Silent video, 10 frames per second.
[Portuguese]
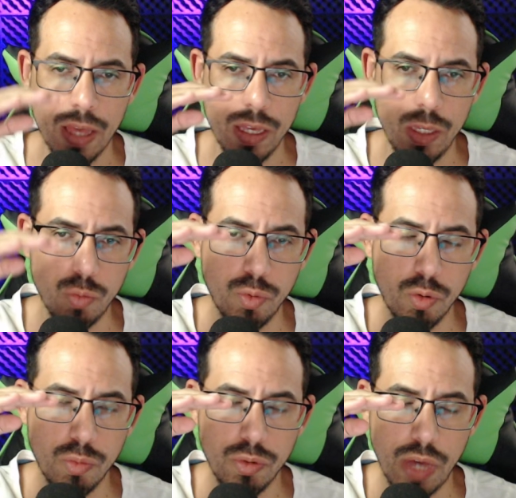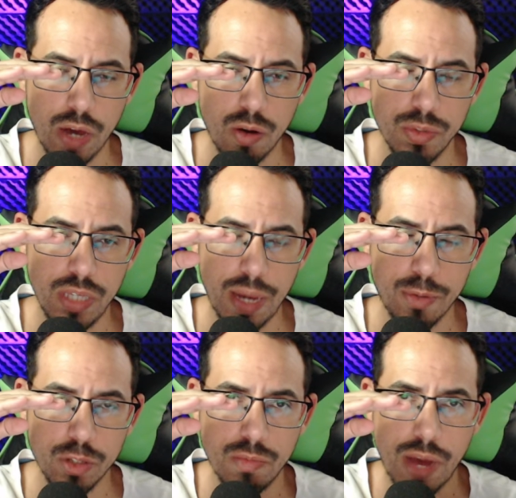e o bumbo é como se
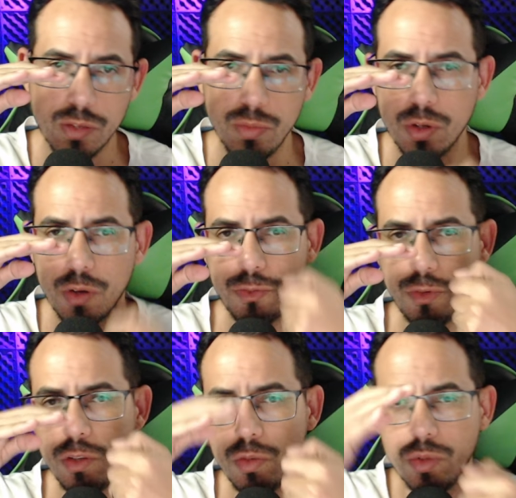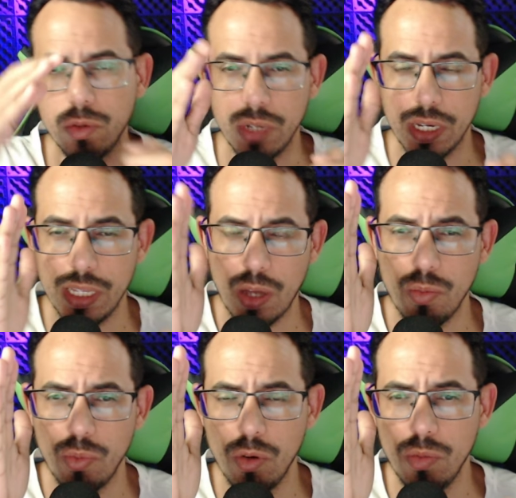aproximasse o microfone do bumbo. Aqui está o
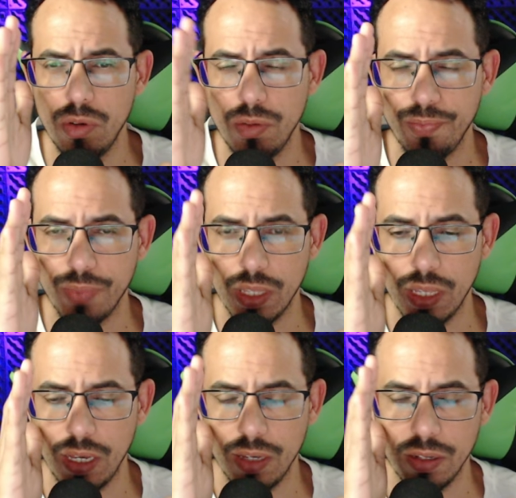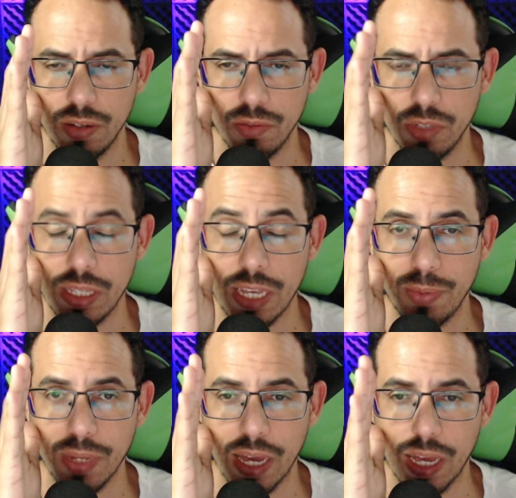bumbo, né? Vou tentar
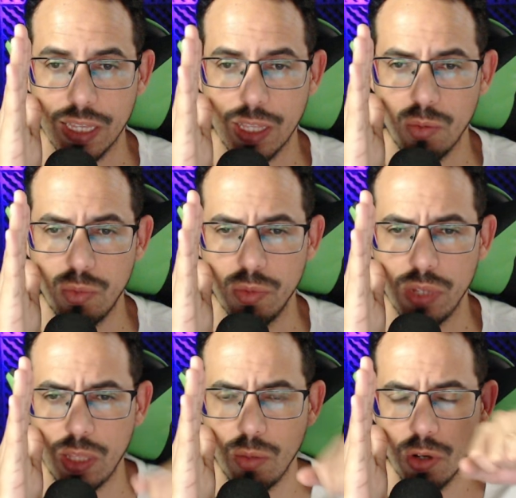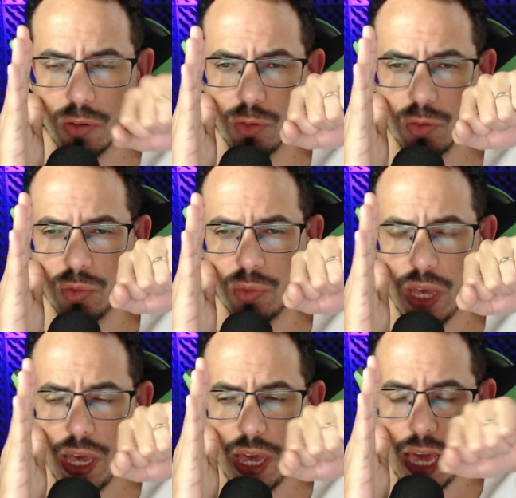explicar que aqui está o bumbo, né? E tem o microfone do bumbo.
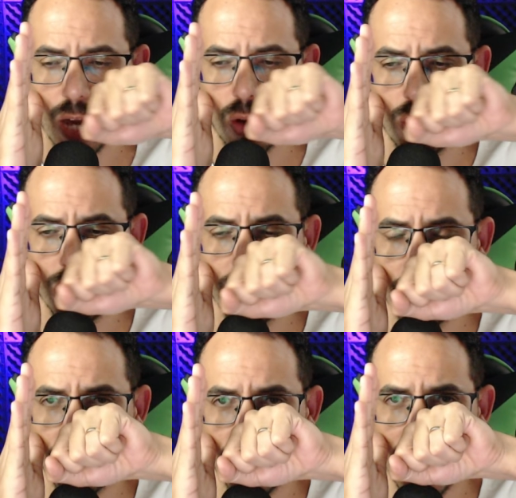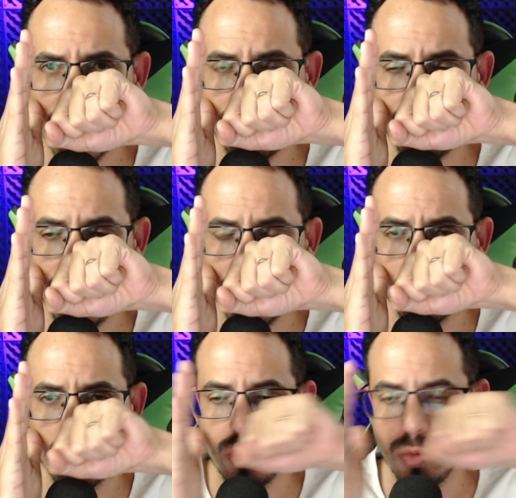É como se você chegasse perto
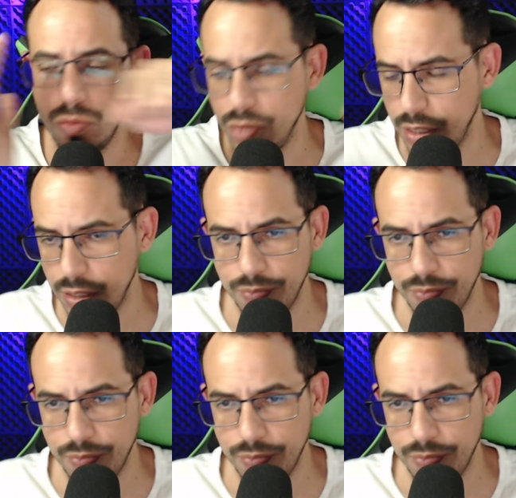do bumbo, né?